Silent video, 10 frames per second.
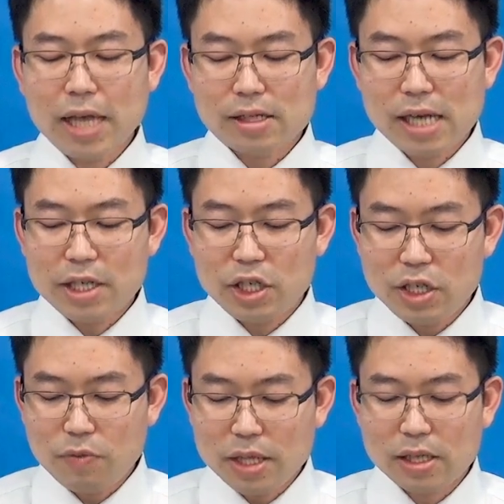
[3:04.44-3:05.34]
แจกจ่าย
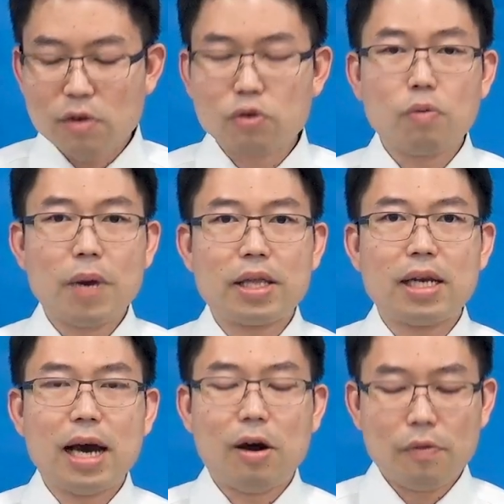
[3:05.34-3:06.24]
ชีวิตเข้าสู่ภายใน
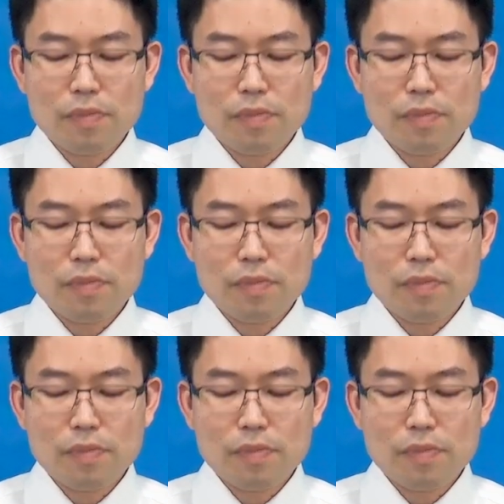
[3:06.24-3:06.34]
เรา